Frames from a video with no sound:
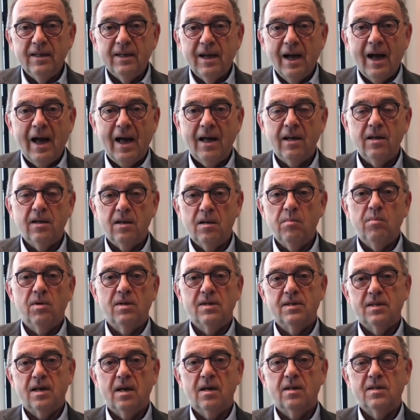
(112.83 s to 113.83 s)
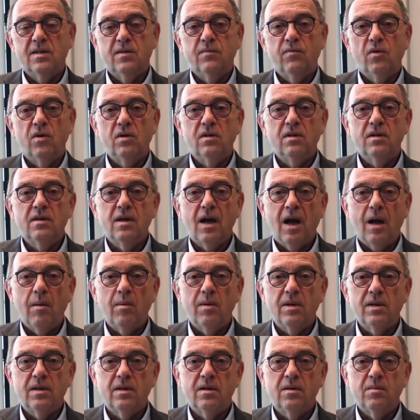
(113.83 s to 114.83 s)
die gerade immer sagen, sie wollten die
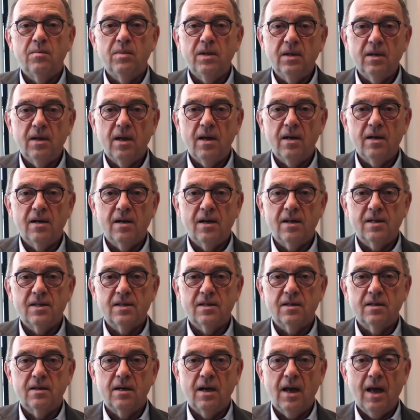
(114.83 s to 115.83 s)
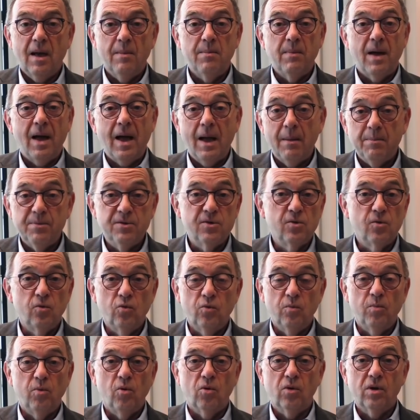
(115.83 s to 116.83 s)
arbeitende Mitte entlasten, haben
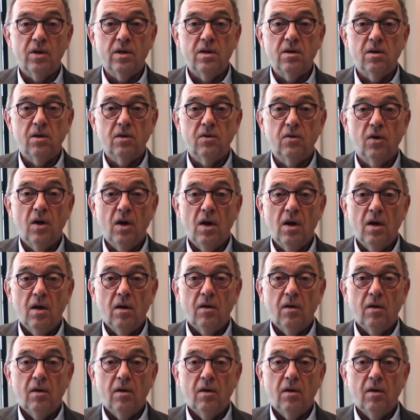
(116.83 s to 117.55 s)
absolut blockiert.